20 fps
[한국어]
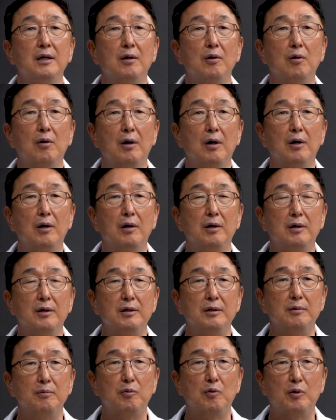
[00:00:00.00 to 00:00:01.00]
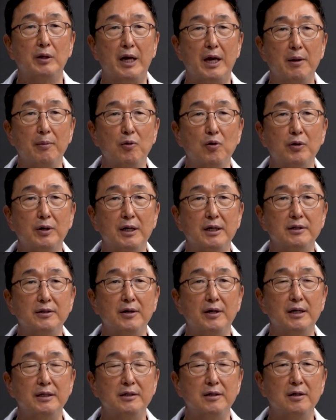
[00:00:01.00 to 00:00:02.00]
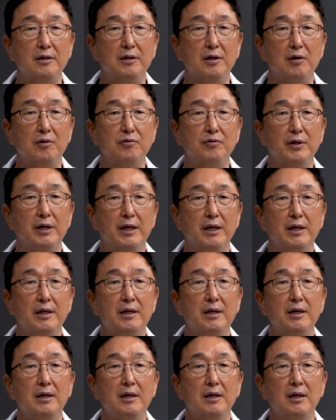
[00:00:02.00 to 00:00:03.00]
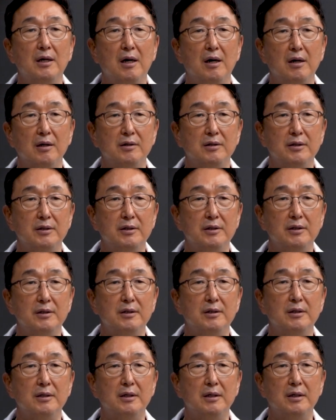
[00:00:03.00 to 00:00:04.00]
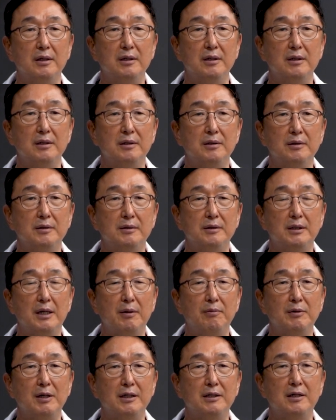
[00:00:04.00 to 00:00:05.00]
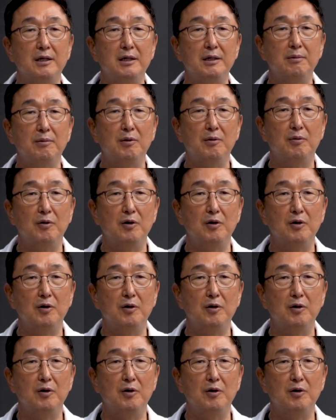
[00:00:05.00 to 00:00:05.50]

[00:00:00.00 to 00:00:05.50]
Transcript: 어, 개복해서 했을 경우에 아, 그 어, 렘란트 리버